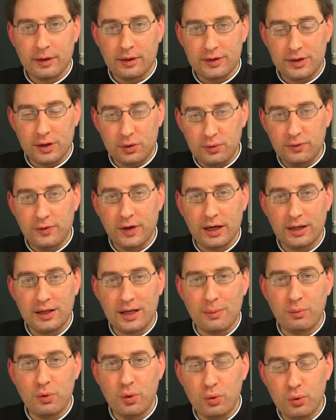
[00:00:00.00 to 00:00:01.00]
C'est une
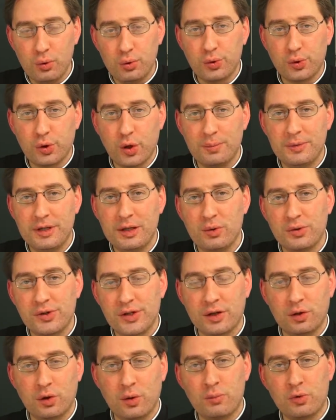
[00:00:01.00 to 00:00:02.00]
véritable lutte, comme dit le
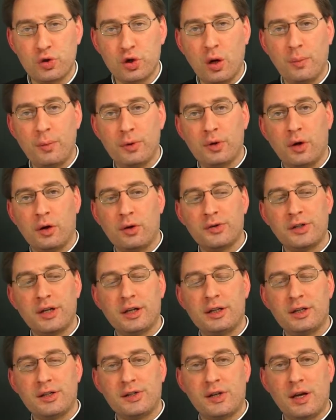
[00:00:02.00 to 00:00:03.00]
saint homme Job dans l'Ancien
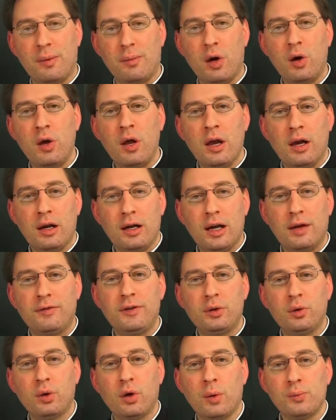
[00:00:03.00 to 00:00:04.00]
Testament. La vie
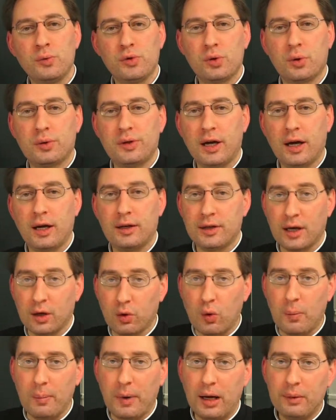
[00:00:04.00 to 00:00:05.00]
de l'homme sur terre est un
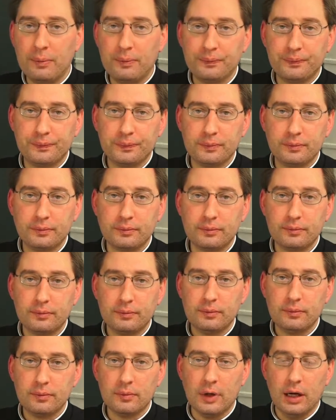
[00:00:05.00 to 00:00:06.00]
combat.
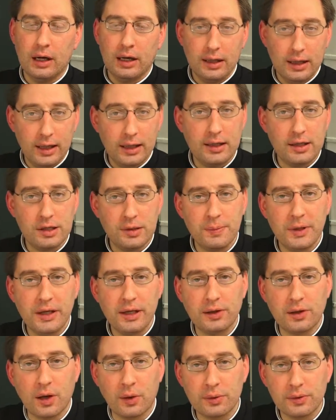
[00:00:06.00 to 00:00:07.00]
L'Église
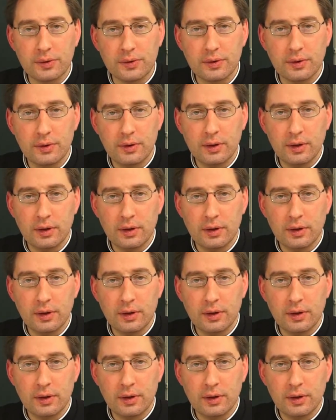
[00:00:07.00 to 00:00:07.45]
militante.